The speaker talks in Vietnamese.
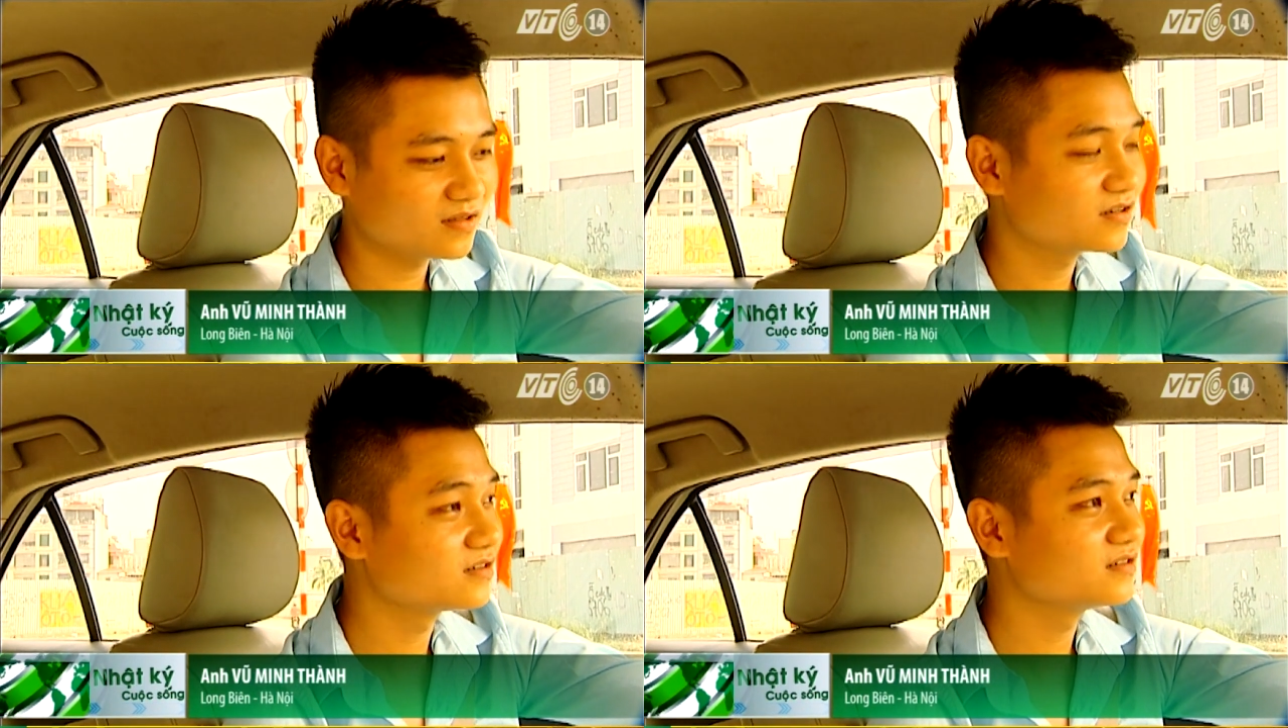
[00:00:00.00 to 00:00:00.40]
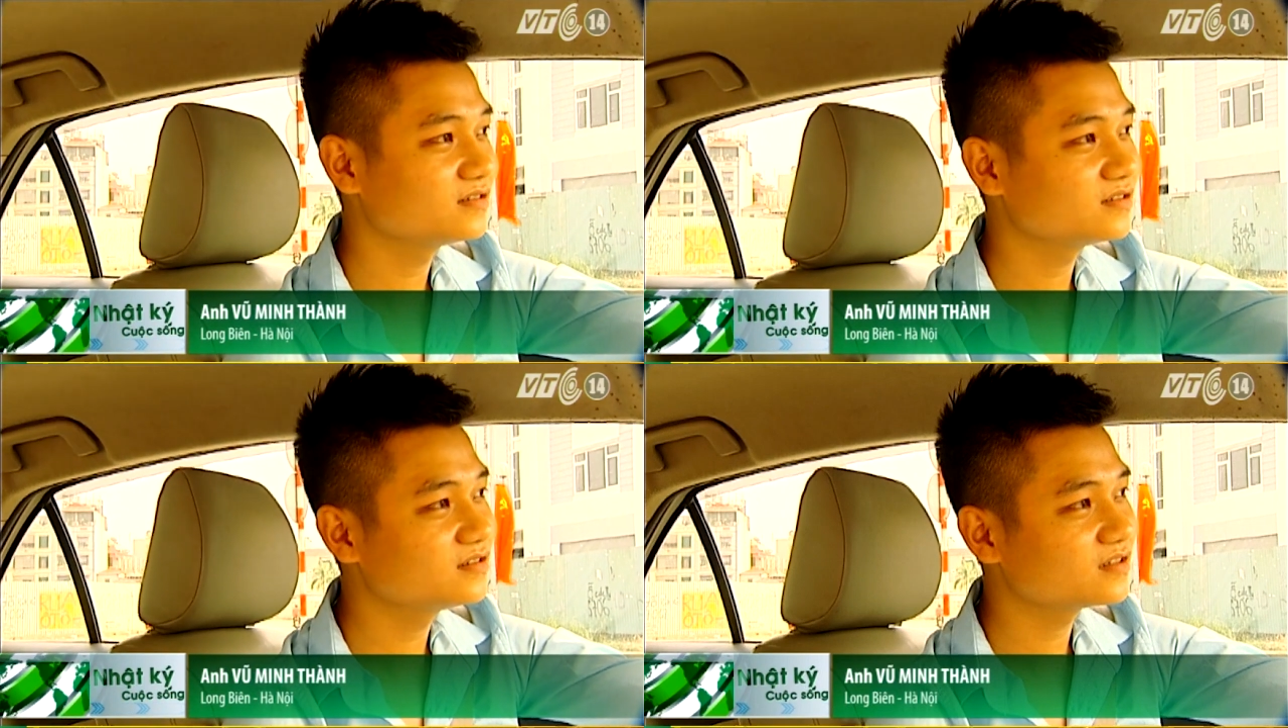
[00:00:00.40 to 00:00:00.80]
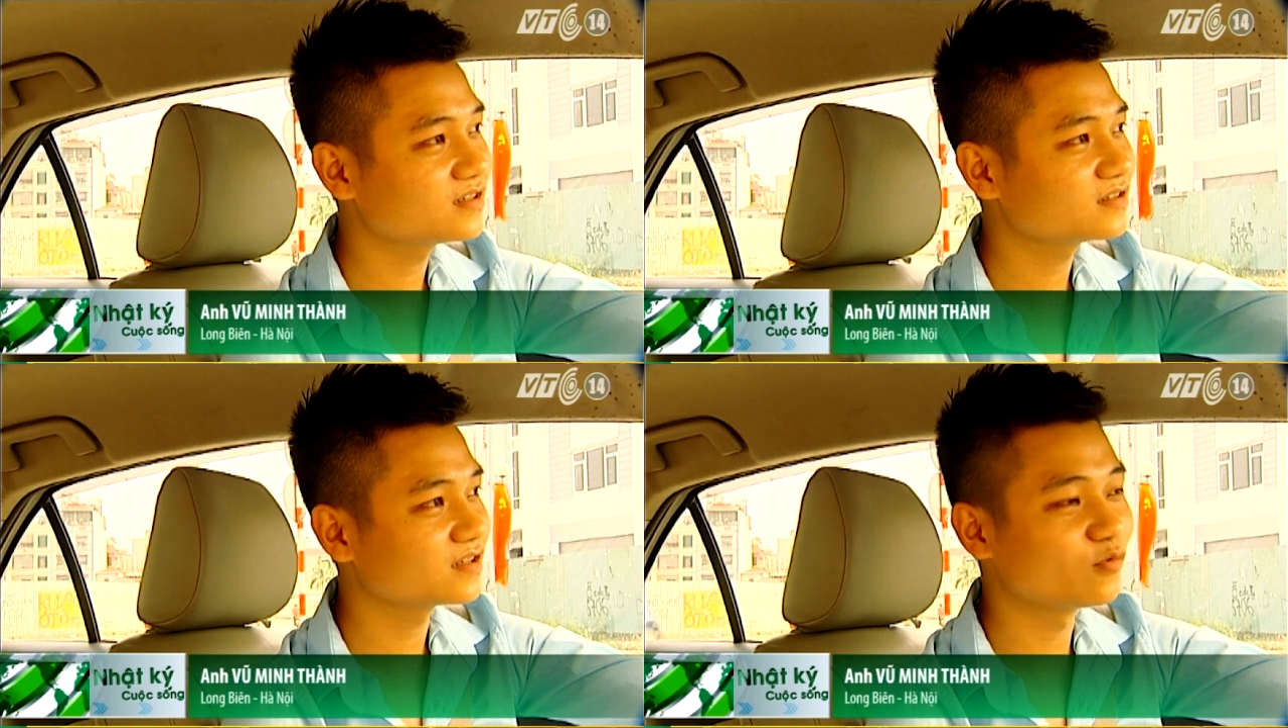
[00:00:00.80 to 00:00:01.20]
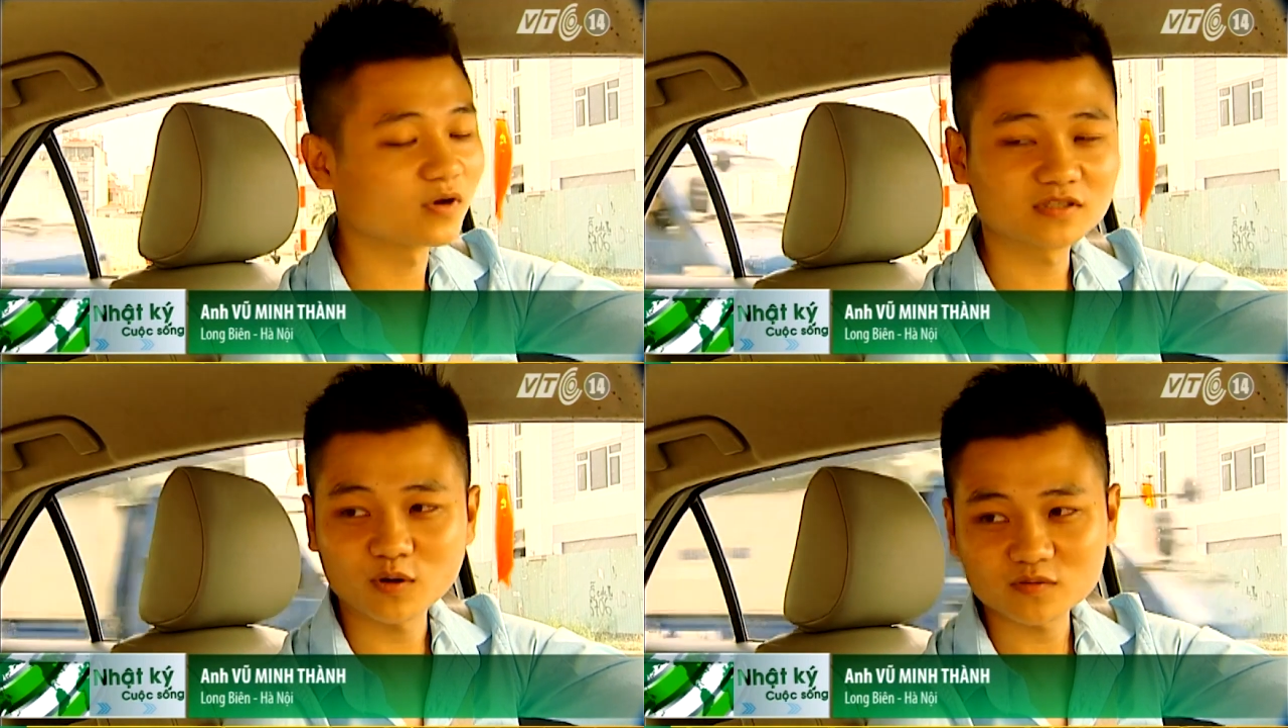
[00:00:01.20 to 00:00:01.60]
cứ những tình huống
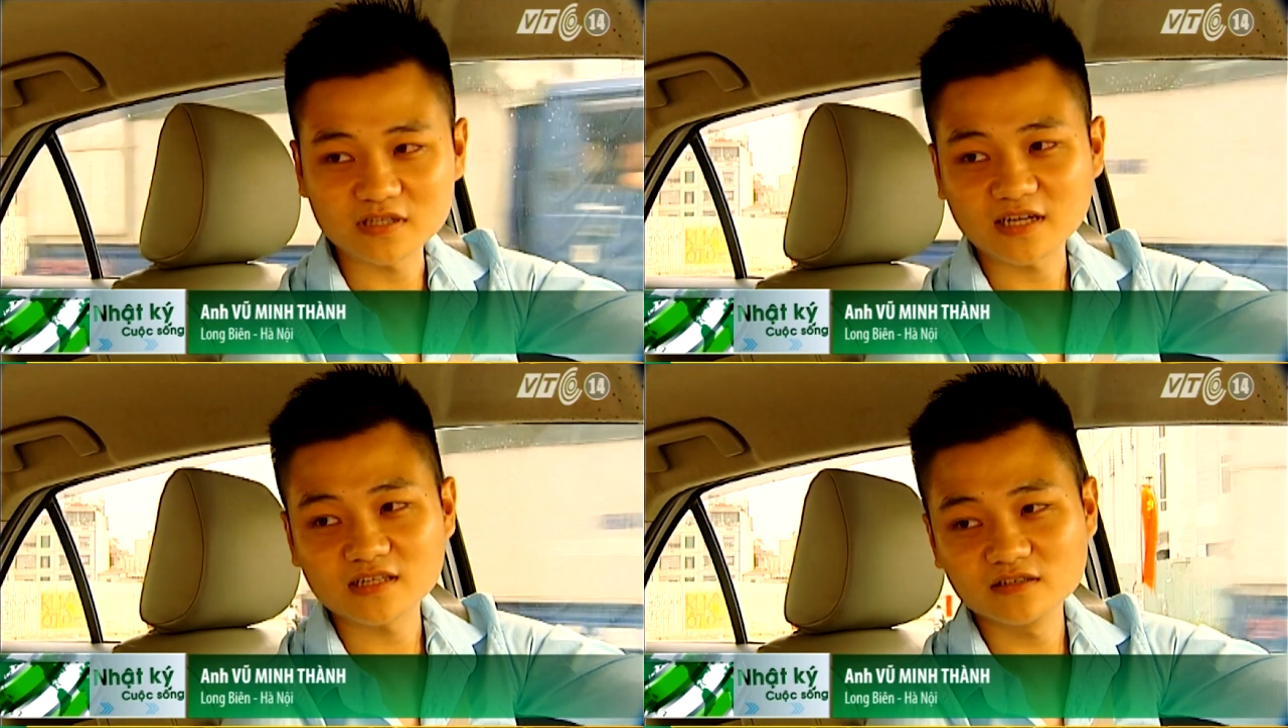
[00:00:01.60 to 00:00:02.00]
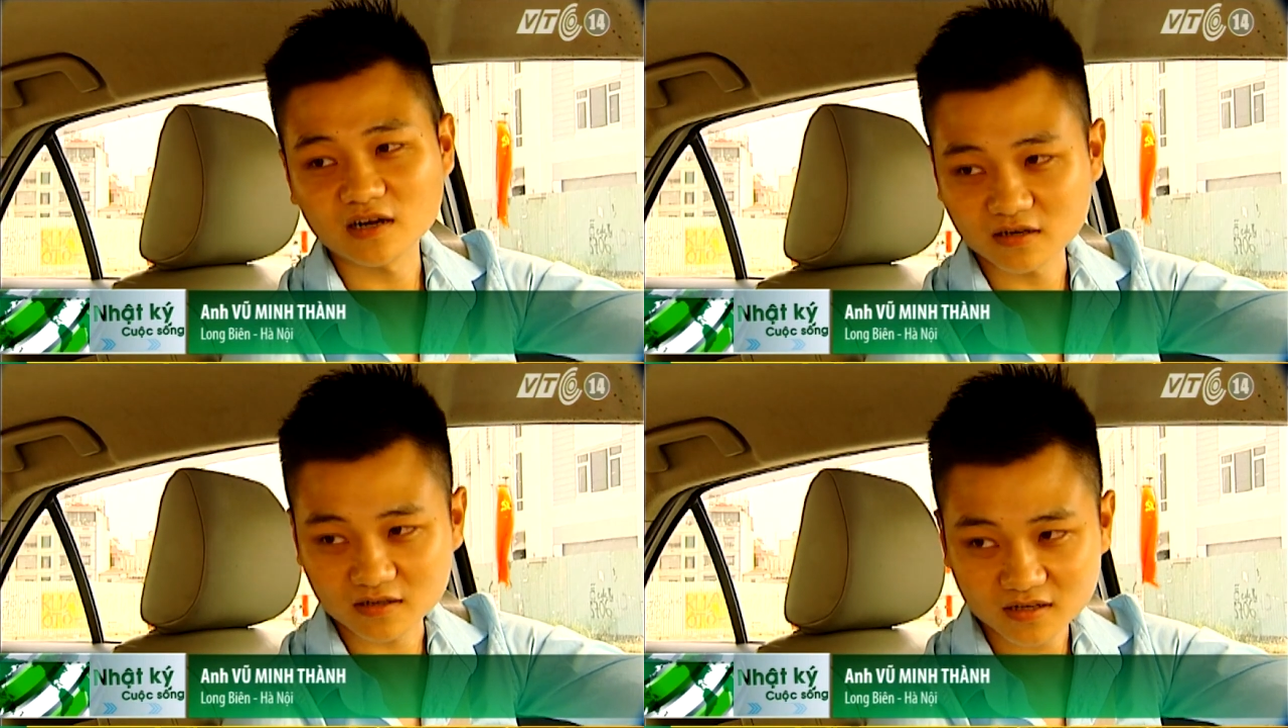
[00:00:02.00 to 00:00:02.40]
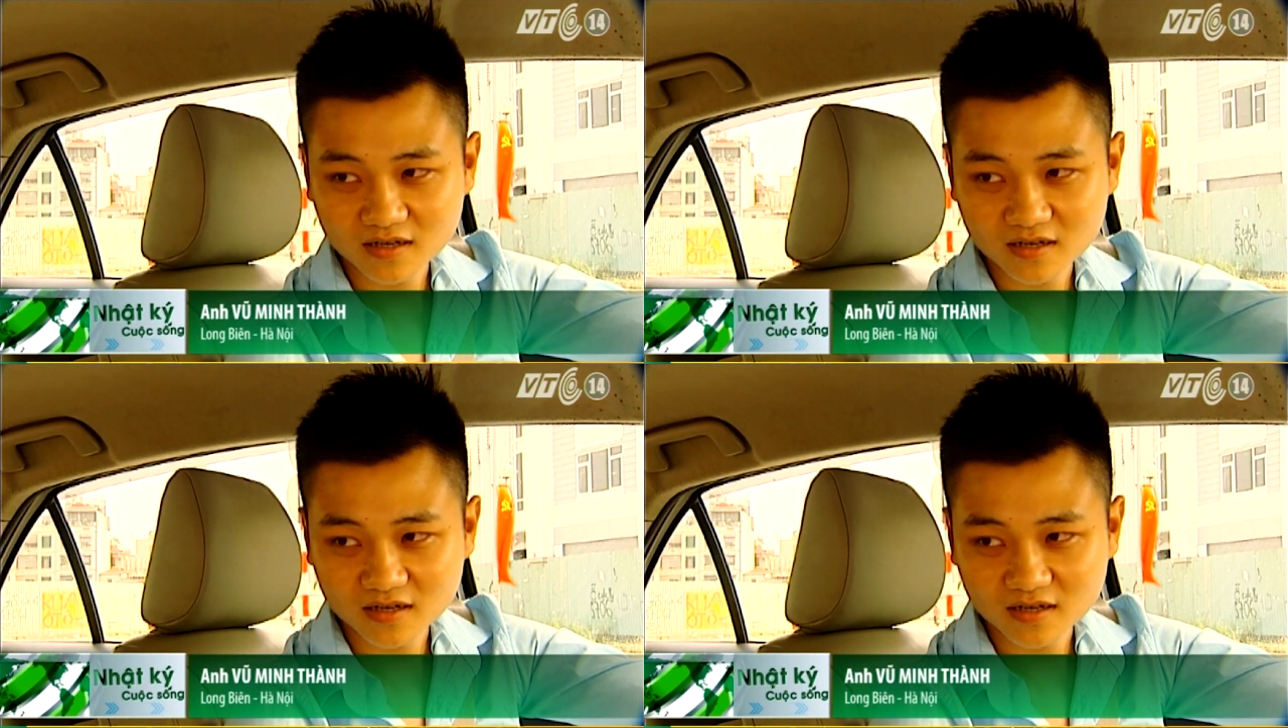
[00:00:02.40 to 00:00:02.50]
xấu nào xảy ra trên đường được.